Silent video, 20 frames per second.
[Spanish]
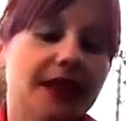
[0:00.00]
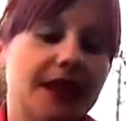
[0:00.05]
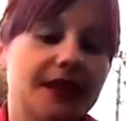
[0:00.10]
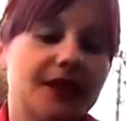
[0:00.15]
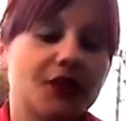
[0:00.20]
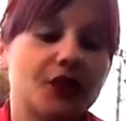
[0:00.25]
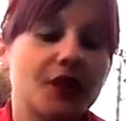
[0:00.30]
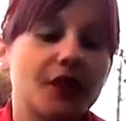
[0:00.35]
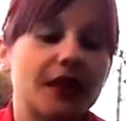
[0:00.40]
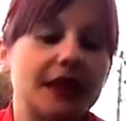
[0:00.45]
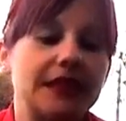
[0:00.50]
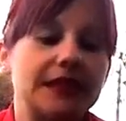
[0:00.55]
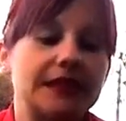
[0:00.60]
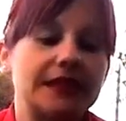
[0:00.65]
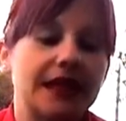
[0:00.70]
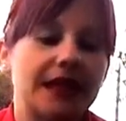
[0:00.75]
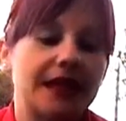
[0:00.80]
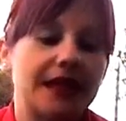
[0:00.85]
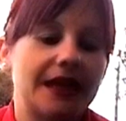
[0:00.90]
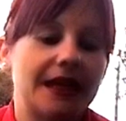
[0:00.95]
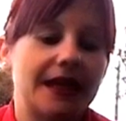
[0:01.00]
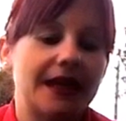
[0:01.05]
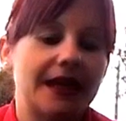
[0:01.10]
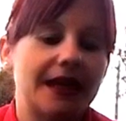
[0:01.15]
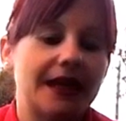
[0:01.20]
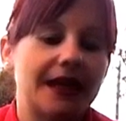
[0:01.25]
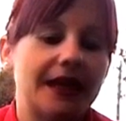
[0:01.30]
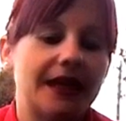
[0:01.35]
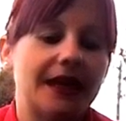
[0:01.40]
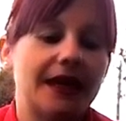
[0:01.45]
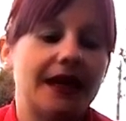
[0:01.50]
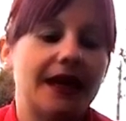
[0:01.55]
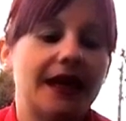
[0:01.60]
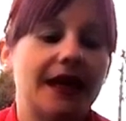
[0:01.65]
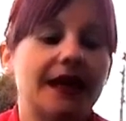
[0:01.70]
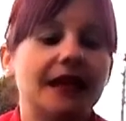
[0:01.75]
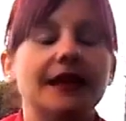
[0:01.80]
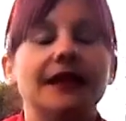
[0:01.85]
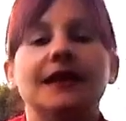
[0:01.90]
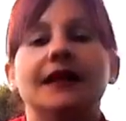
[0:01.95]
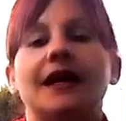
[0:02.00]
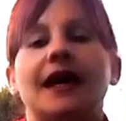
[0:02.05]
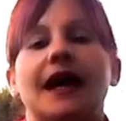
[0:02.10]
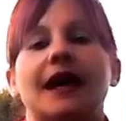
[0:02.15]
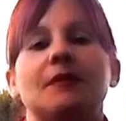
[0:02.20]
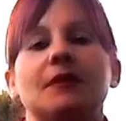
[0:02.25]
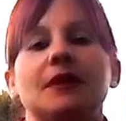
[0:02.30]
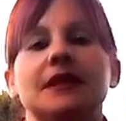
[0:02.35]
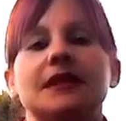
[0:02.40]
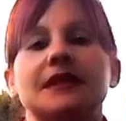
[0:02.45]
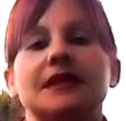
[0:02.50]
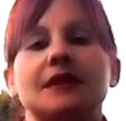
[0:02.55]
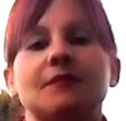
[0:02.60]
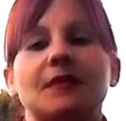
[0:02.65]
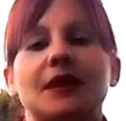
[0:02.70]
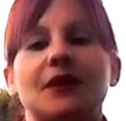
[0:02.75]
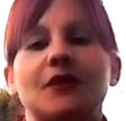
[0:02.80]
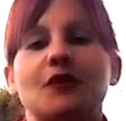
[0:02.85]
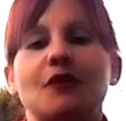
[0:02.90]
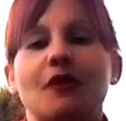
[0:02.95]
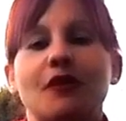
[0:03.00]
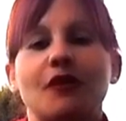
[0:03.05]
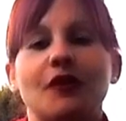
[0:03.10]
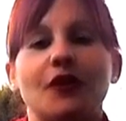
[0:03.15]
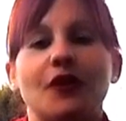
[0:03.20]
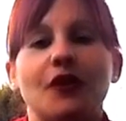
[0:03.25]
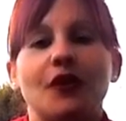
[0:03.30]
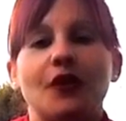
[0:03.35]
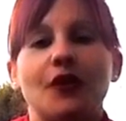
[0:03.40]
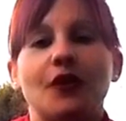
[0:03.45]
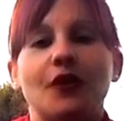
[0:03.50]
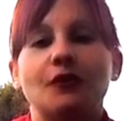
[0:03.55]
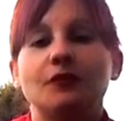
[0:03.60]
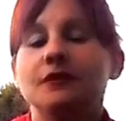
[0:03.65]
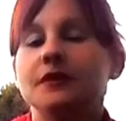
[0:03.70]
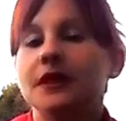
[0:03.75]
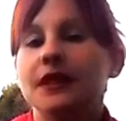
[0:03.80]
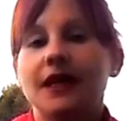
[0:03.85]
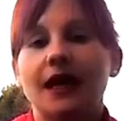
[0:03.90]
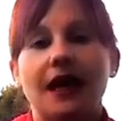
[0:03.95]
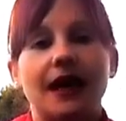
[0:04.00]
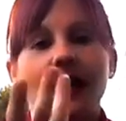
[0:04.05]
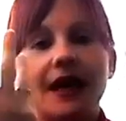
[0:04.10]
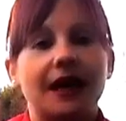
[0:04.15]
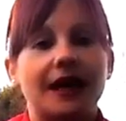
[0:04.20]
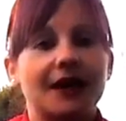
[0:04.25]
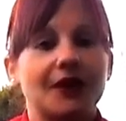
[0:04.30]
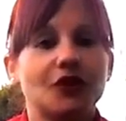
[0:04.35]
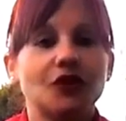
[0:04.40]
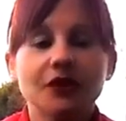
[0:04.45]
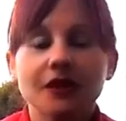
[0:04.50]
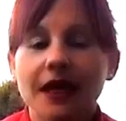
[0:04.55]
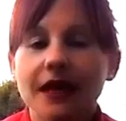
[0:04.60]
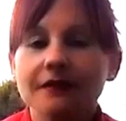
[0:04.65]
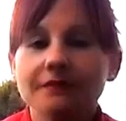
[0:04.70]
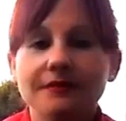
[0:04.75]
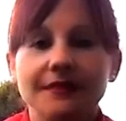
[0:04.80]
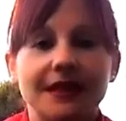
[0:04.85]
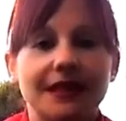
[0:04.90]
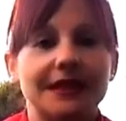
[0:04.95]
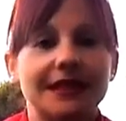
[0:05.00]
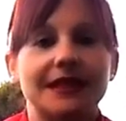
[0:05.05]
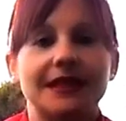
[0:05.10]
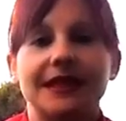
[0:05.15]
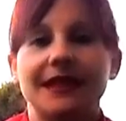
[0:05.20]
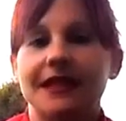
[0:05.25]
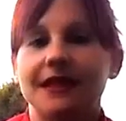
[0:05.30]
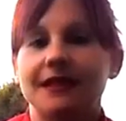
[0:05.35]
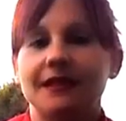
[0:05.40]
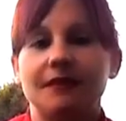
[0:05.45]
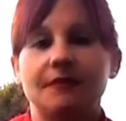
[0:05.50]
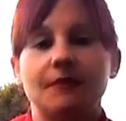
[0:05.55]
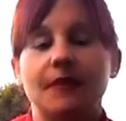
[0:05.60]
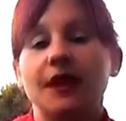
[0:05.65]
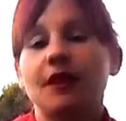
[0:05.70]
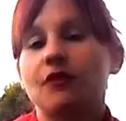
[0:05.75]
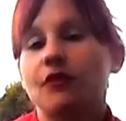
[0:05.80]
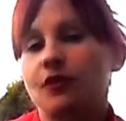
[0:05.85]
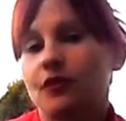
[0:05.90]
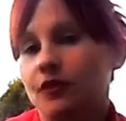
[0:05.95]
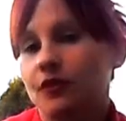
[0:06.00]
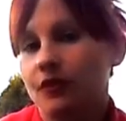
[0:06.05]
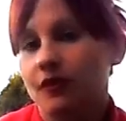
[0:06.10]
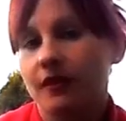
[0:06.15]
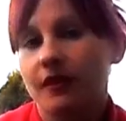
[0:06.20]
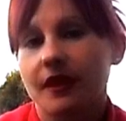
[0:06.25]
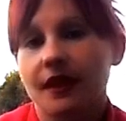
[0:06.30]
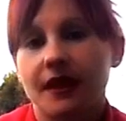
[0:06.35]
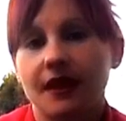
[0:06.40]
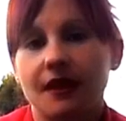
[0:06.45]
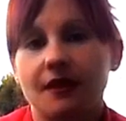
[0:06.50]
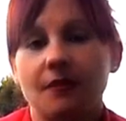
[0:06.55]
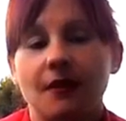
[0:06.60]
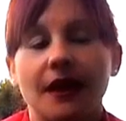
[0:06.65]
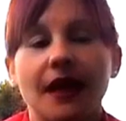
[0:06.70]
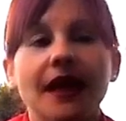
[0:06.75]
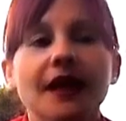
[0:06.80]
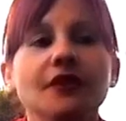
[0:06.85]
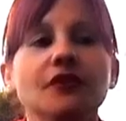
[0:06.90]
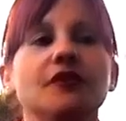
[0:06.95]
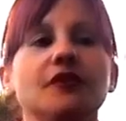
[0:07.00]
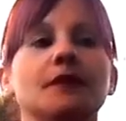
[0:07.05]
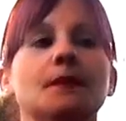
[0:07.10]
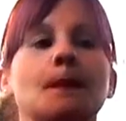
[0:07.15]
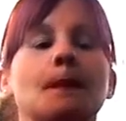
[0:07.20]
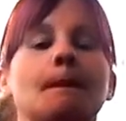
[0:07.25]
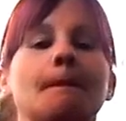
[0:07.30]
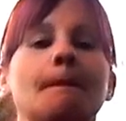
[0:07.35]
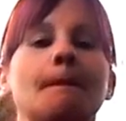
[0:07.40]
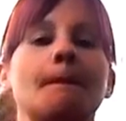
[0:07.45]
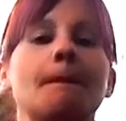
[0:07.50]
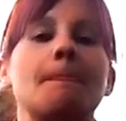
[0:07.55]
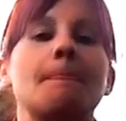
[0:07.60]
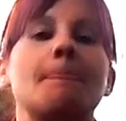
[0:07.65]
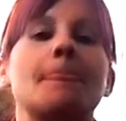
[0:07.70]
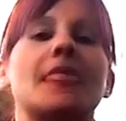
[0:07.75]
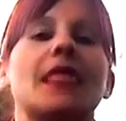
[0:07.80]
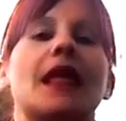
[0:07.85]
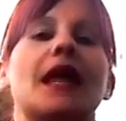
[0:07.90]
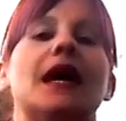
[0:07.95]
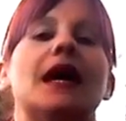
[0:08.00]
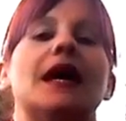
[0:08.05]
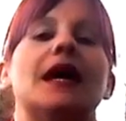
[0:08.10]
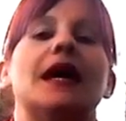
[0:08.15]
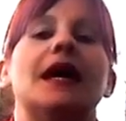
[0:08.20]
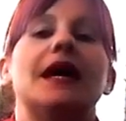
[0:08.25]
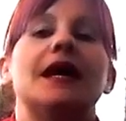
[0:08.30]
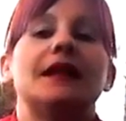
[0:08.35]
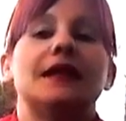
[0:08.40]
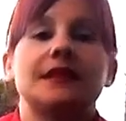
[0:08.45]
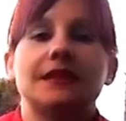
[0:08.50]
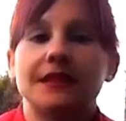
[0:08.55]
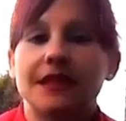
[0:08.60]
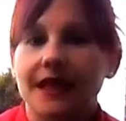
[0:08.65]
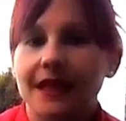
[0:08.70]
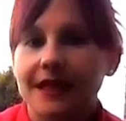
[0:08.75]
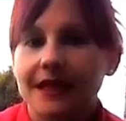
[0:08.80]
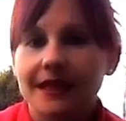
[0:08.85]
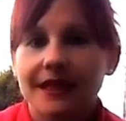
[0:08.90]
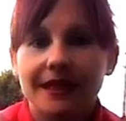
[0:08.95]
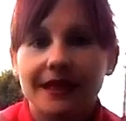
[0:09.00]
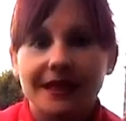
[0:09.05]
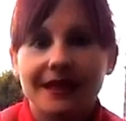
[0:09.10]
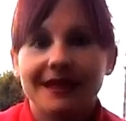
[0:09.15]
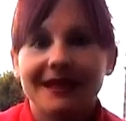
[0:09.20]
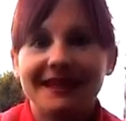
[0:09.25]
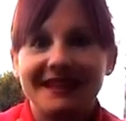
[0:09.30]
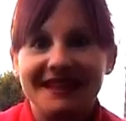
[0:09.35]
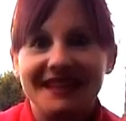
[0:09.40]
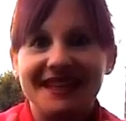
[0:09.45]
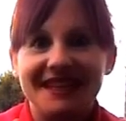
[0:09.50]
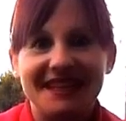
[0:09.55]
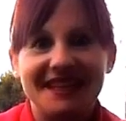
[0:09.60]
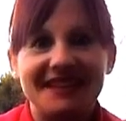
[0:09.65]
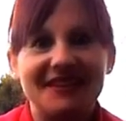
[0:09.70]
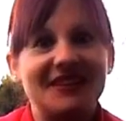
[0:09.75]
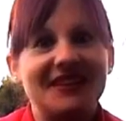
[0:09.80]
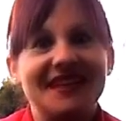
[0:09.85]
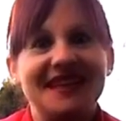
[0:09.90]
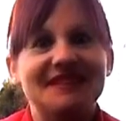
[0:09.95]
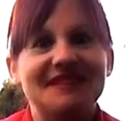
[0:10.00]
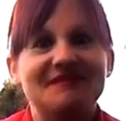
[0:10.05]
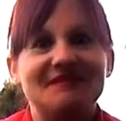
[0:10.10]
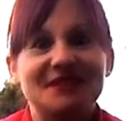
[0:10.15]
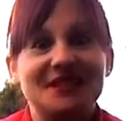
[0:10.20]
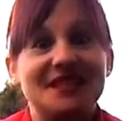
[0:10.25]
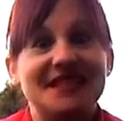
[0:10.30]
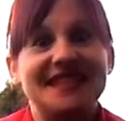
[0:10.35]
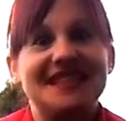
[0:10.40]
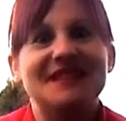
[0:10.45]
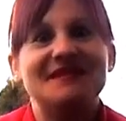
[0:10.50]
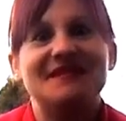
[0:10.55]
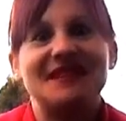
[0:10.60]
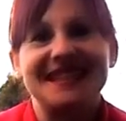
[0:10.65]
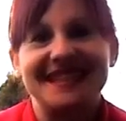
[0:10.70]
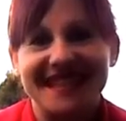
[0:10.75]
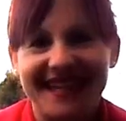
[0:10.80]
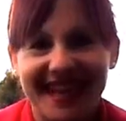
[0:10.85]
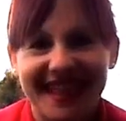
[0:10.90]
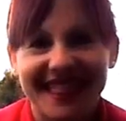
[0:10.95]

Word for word: Entonces, ah, a mí se me cruzó un día Rosa, que es quien me hizo conocer Herbalife, eh, desde aquí le doy muchísimas